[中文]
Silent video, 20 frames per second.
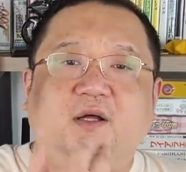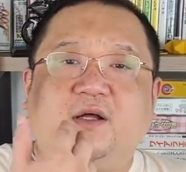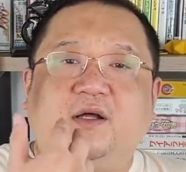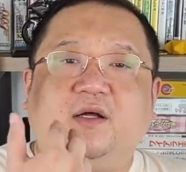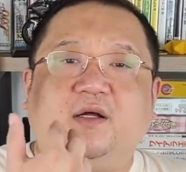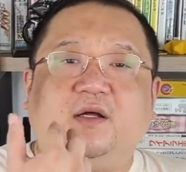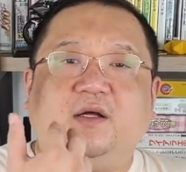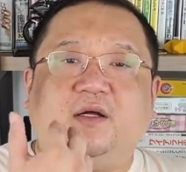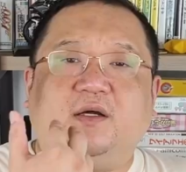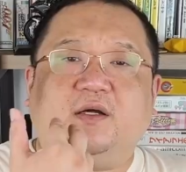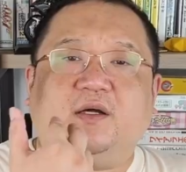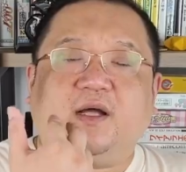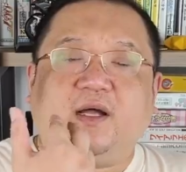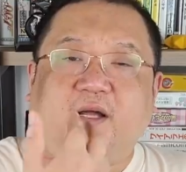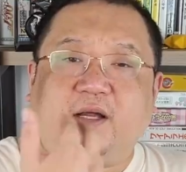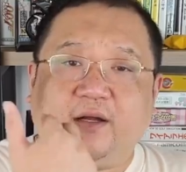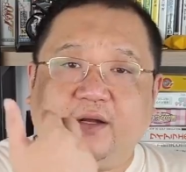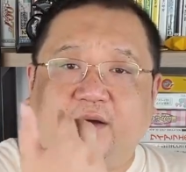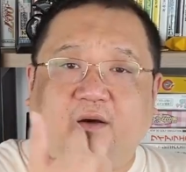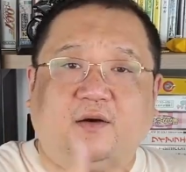呃，
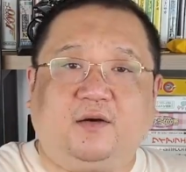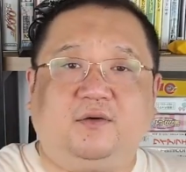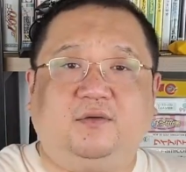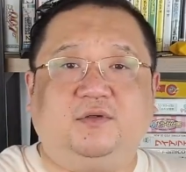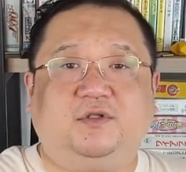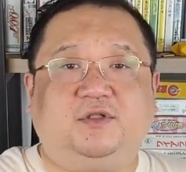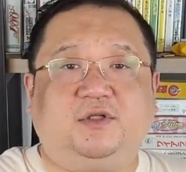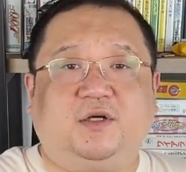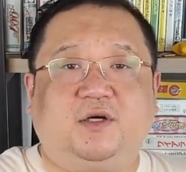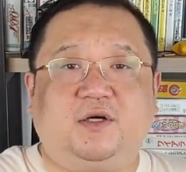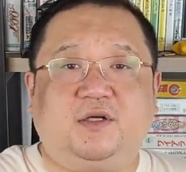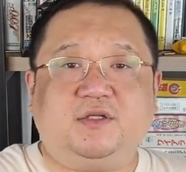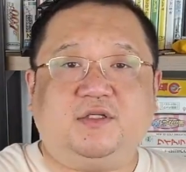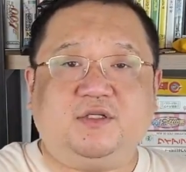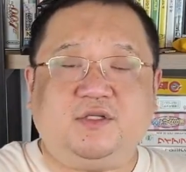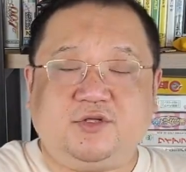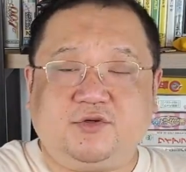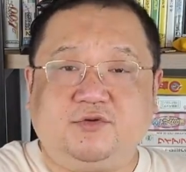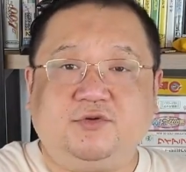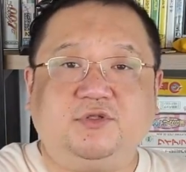爱好者
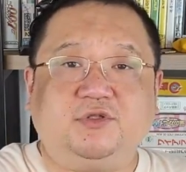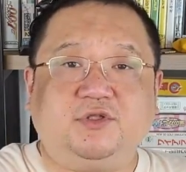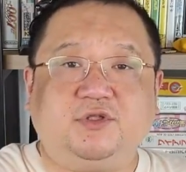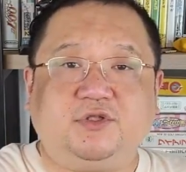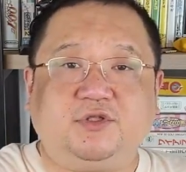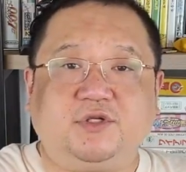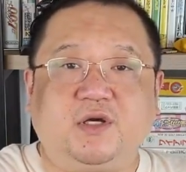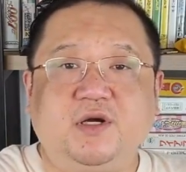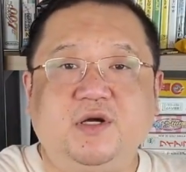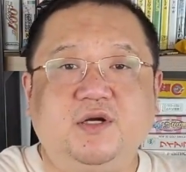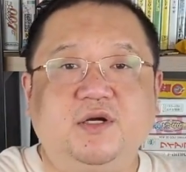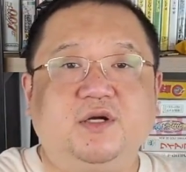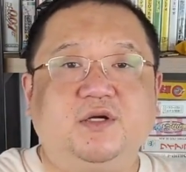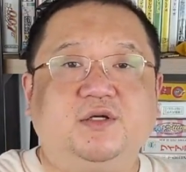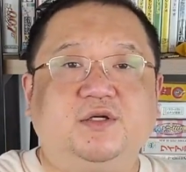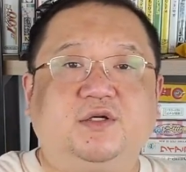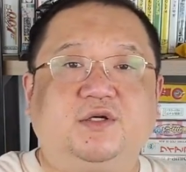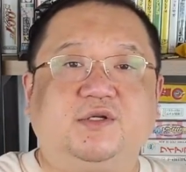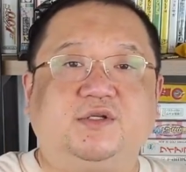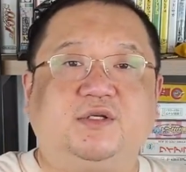几乎是人
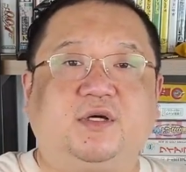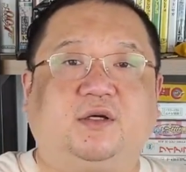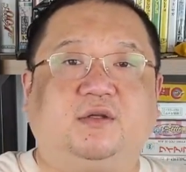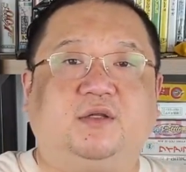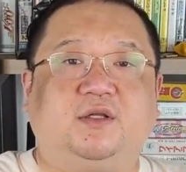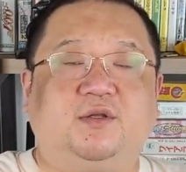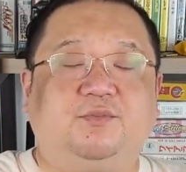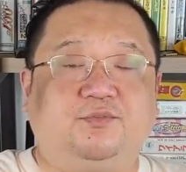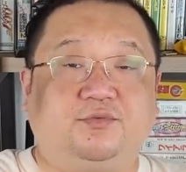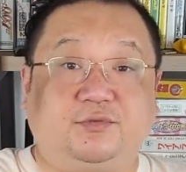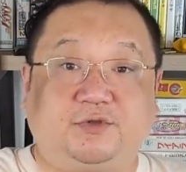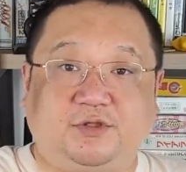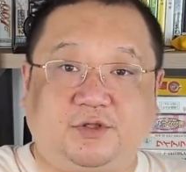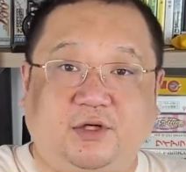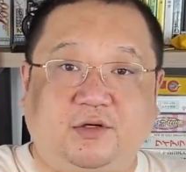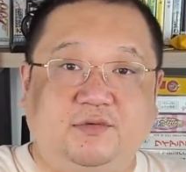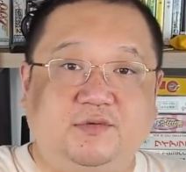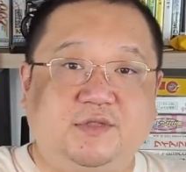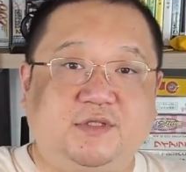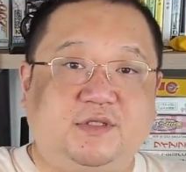人知晓的一部
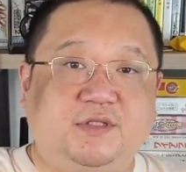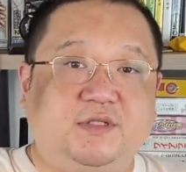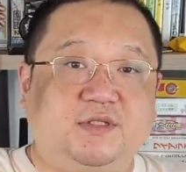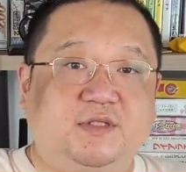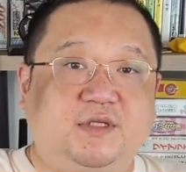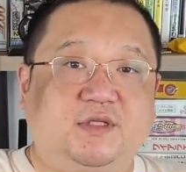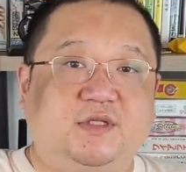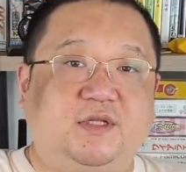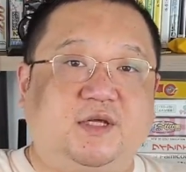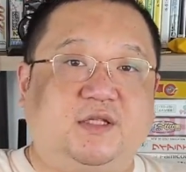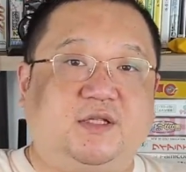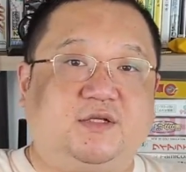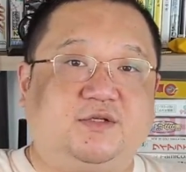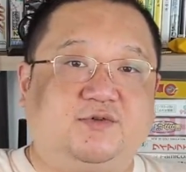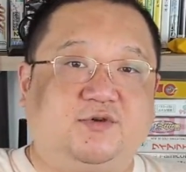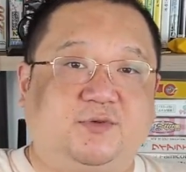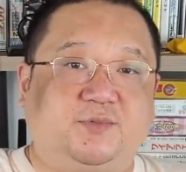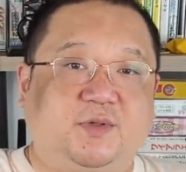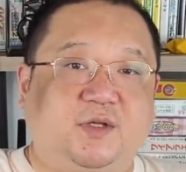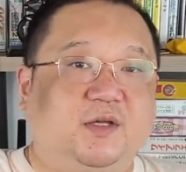超级经典的
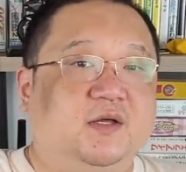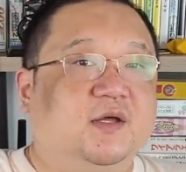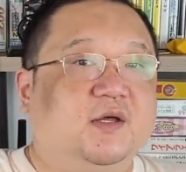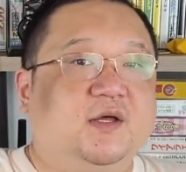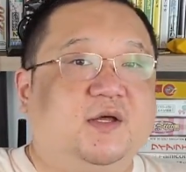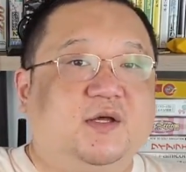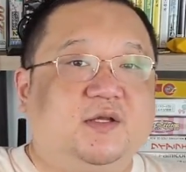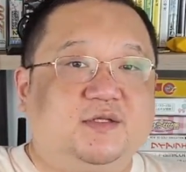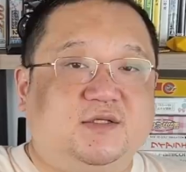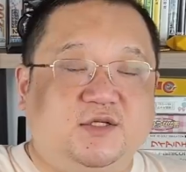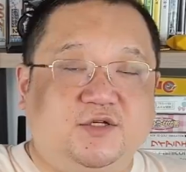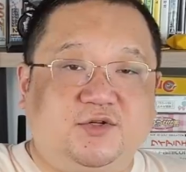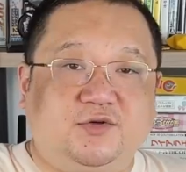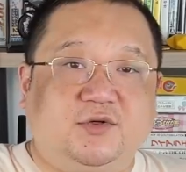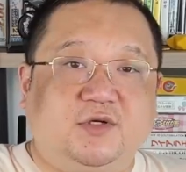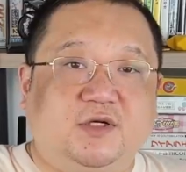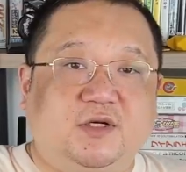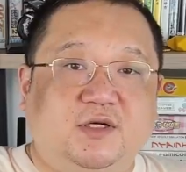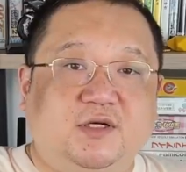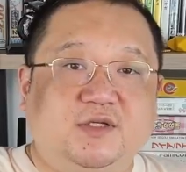作品，其
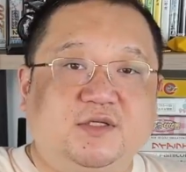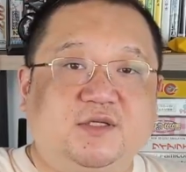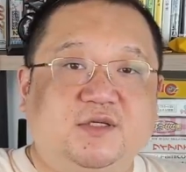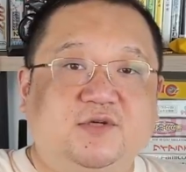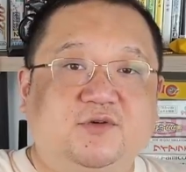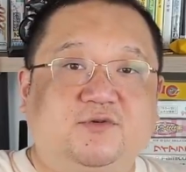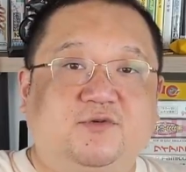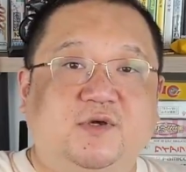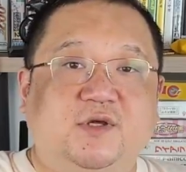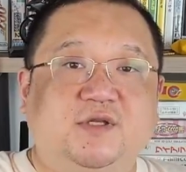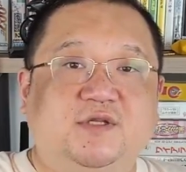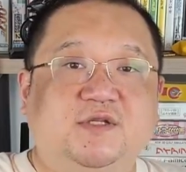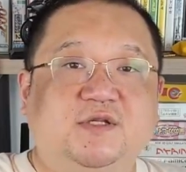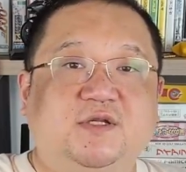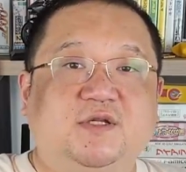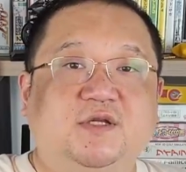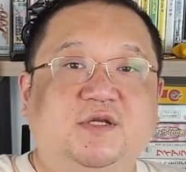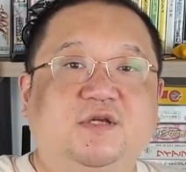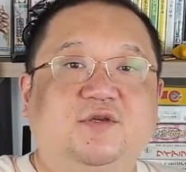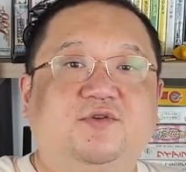中核心轨迹
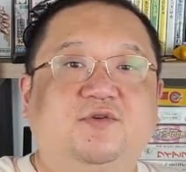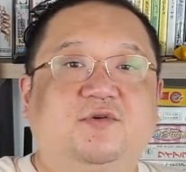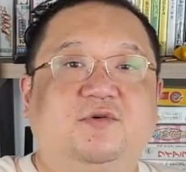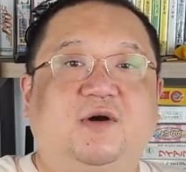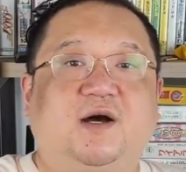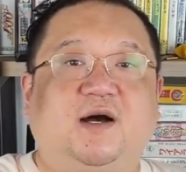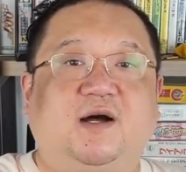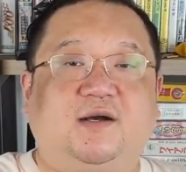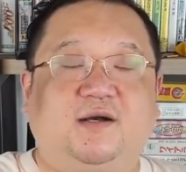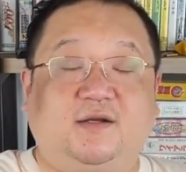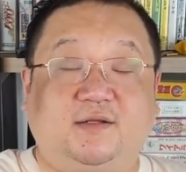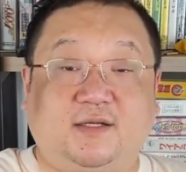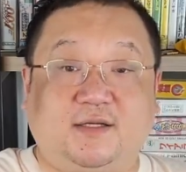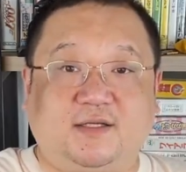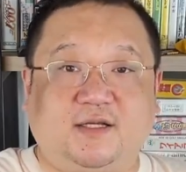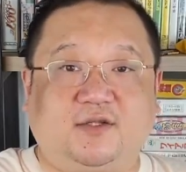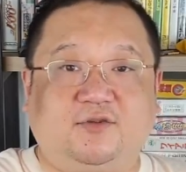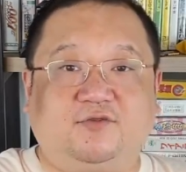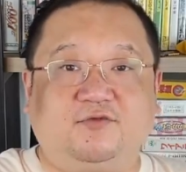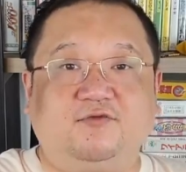的应用啊，让大
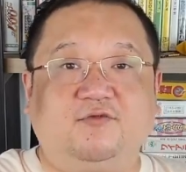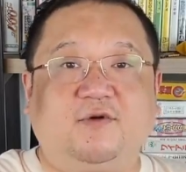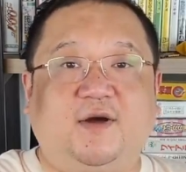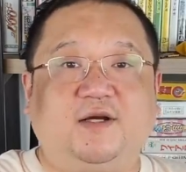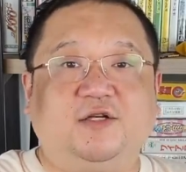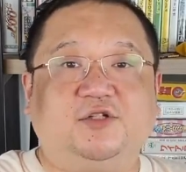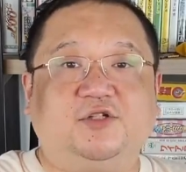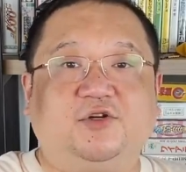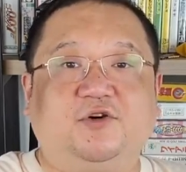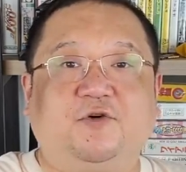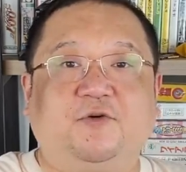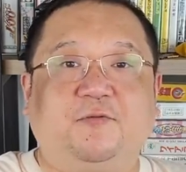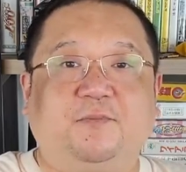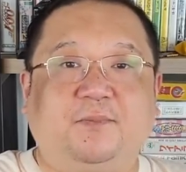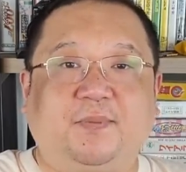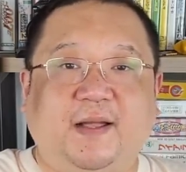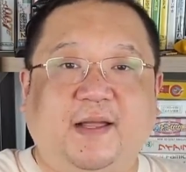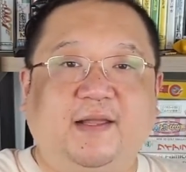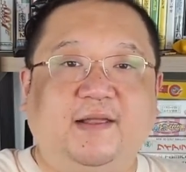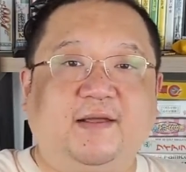家读完之后
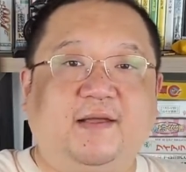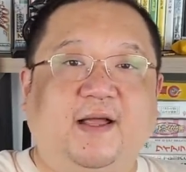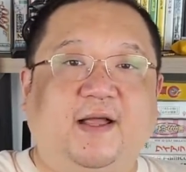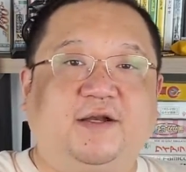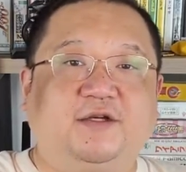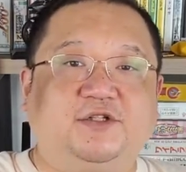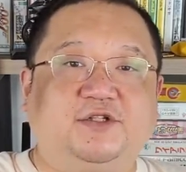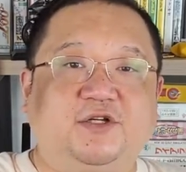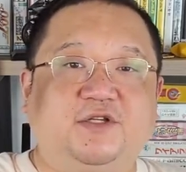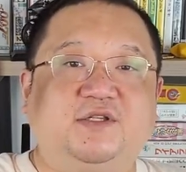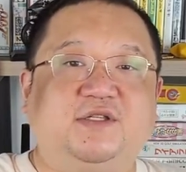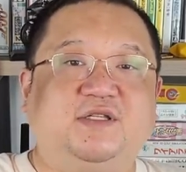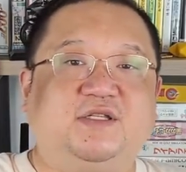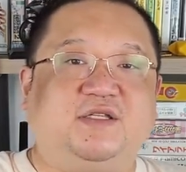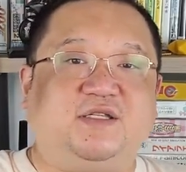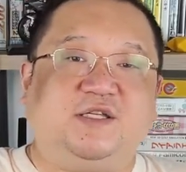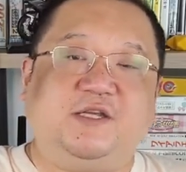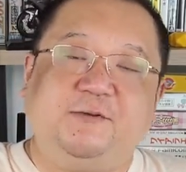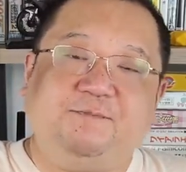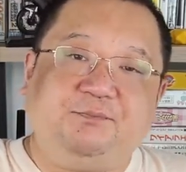拍案称
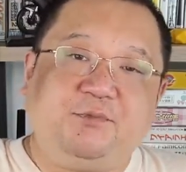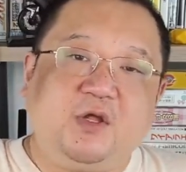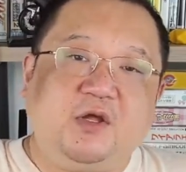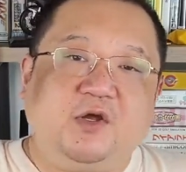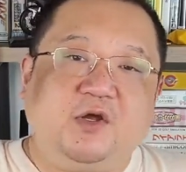奇。